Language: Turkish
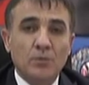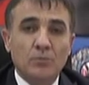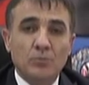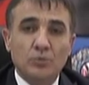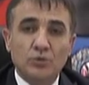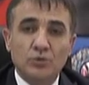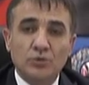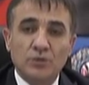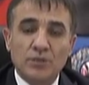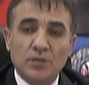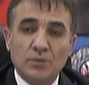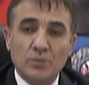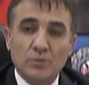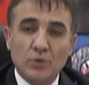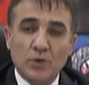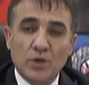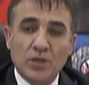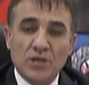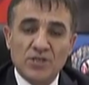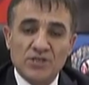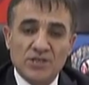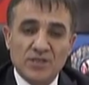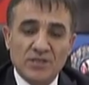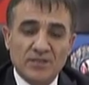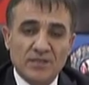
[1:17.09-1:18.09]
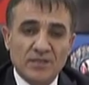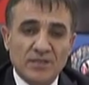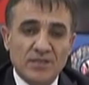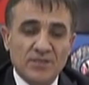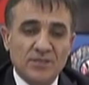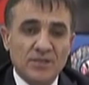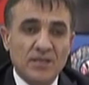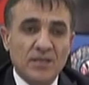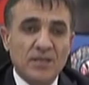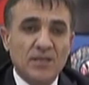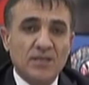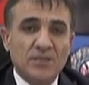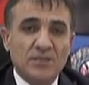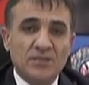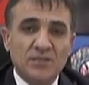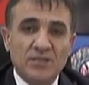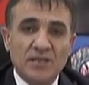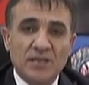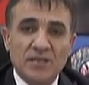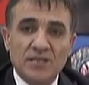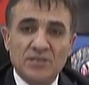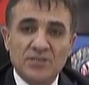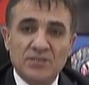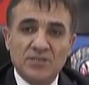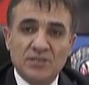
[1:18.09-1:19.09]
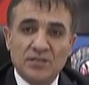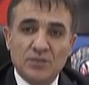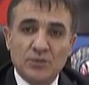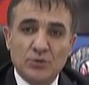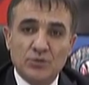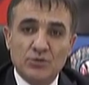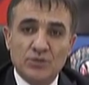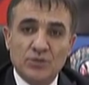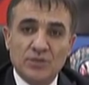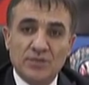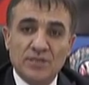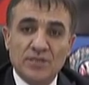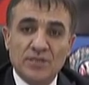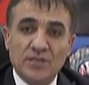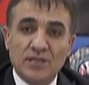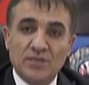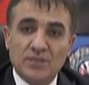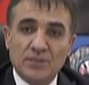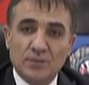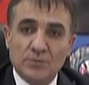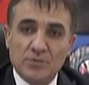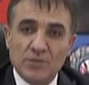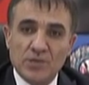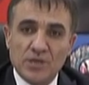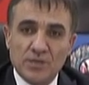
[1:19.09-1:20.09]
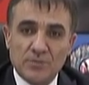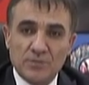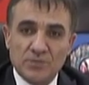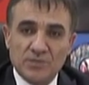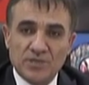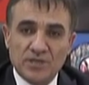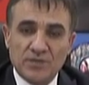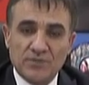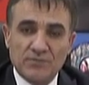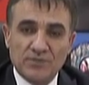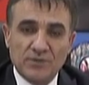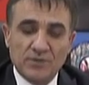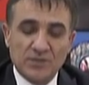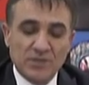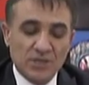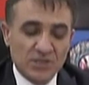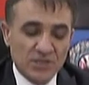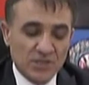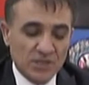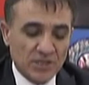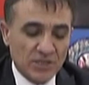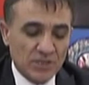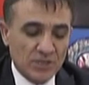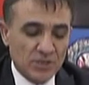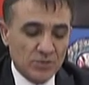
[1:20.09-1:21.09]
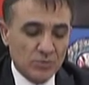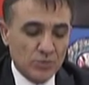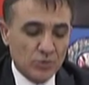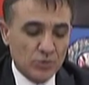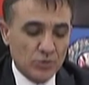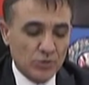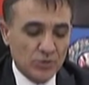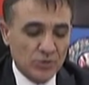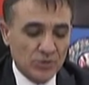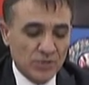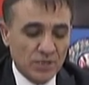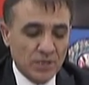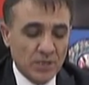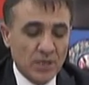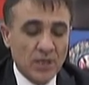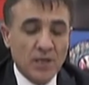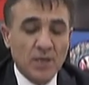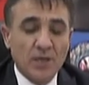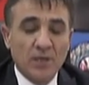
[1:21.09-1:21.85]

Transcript: Bunda da müracaatlar yine internet üzerinde yatırımcılarımız tarafından gerçekleşmiş olacak.